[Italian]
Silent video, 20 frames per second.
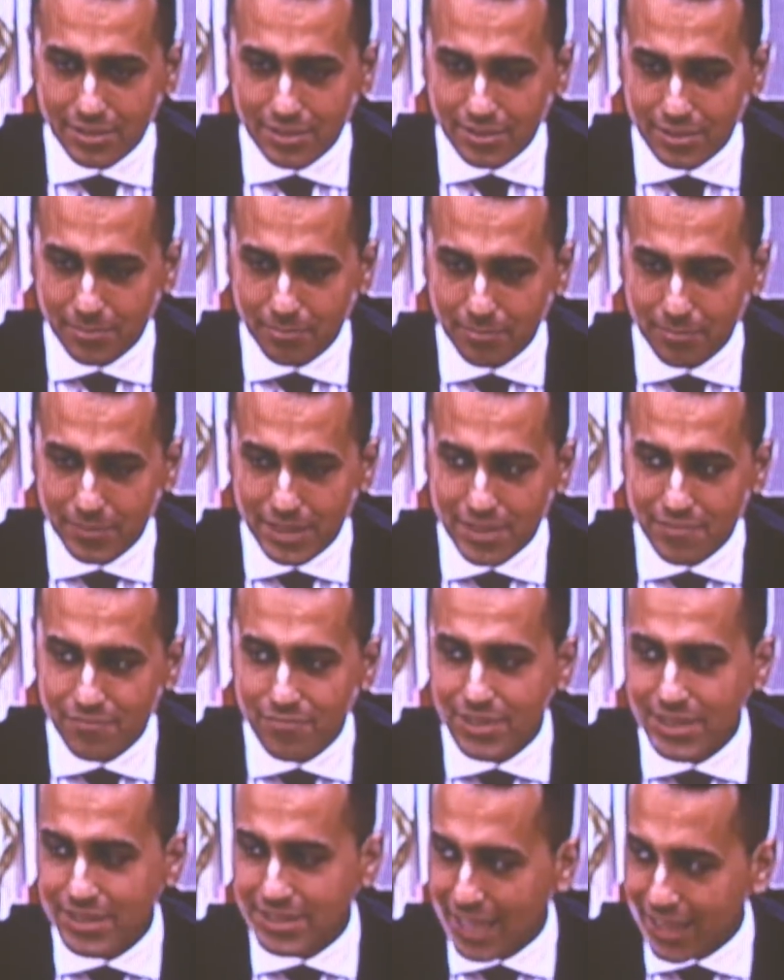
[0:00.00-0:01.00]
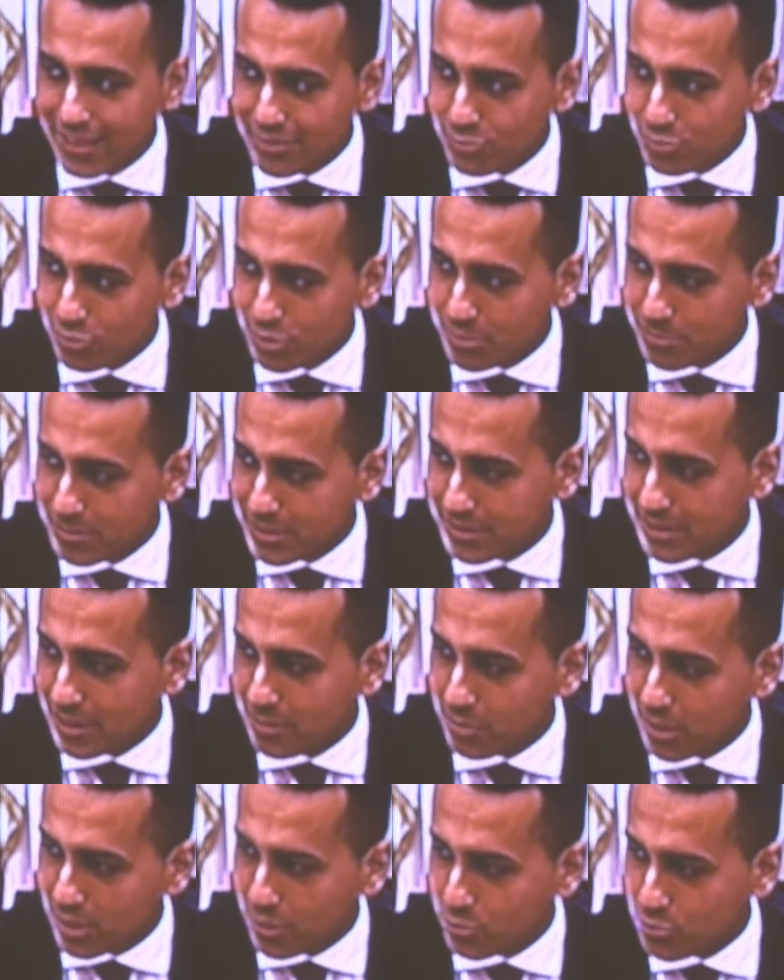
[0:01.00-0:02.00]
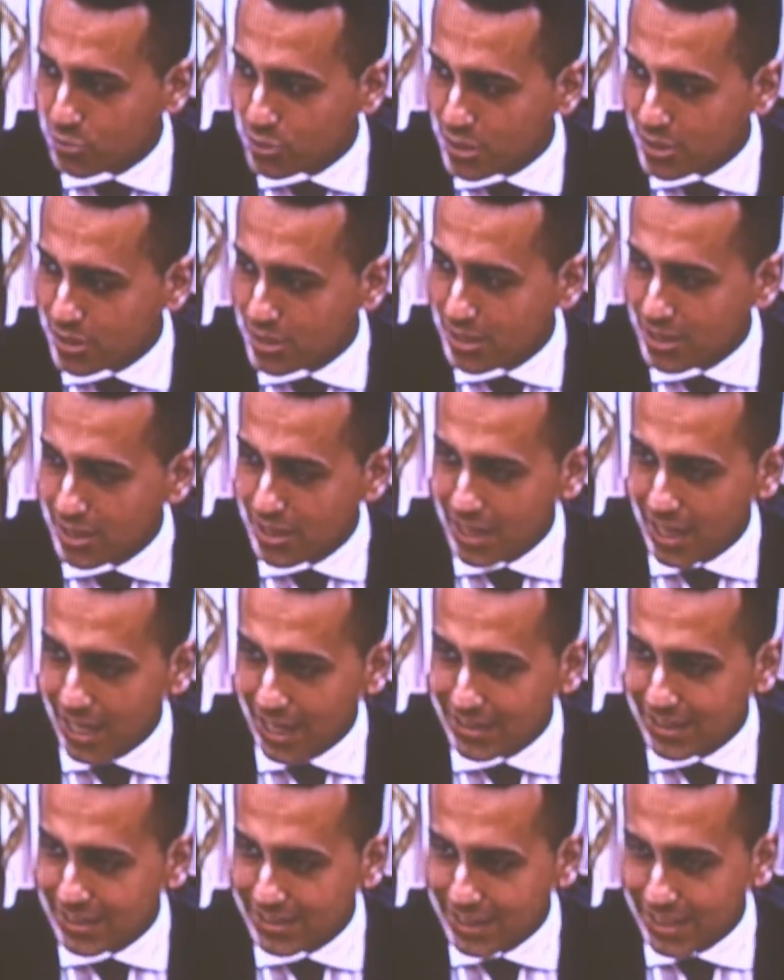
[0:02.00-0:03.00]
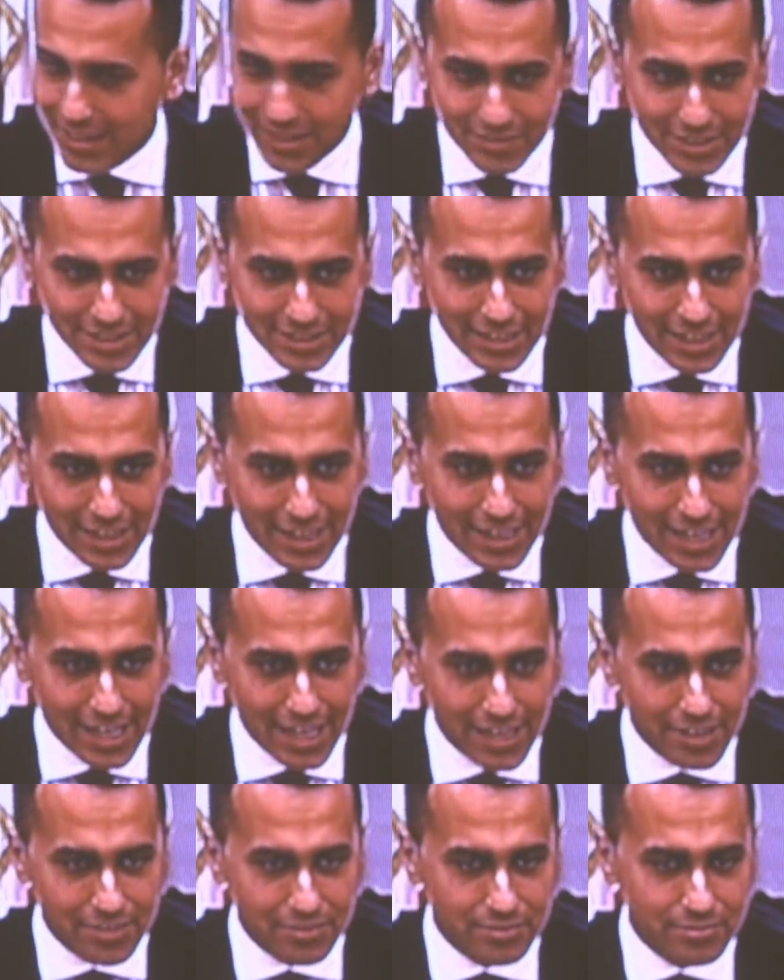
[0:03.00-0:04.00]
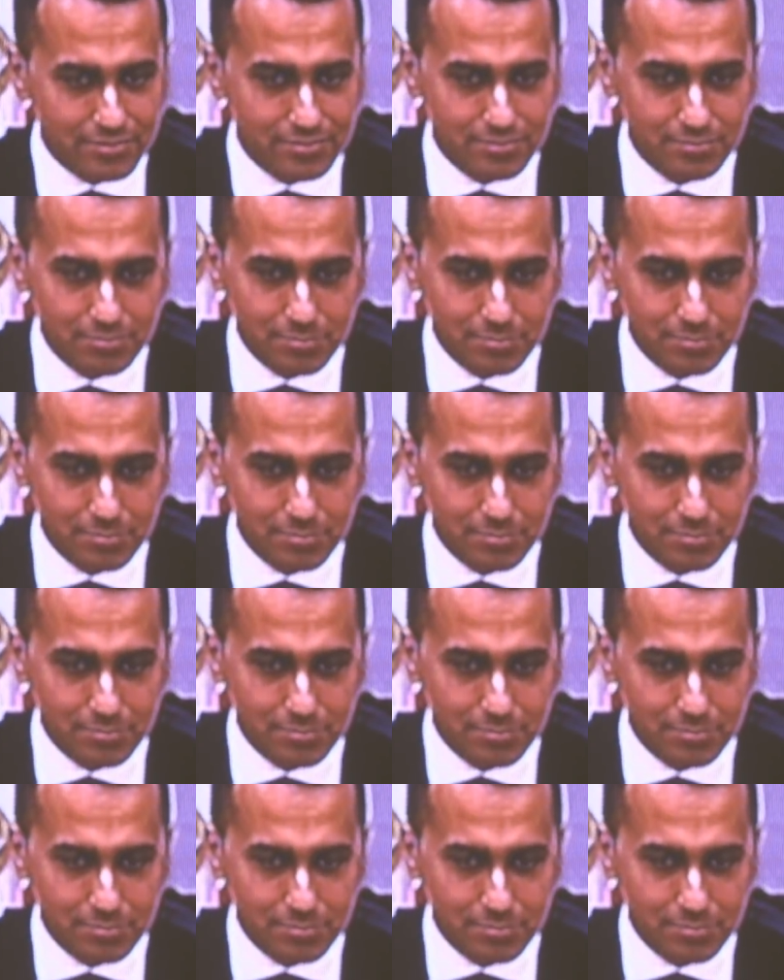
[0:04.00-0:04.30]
ehm, invitandoli, mettiamola così, ad andare via dalla RAI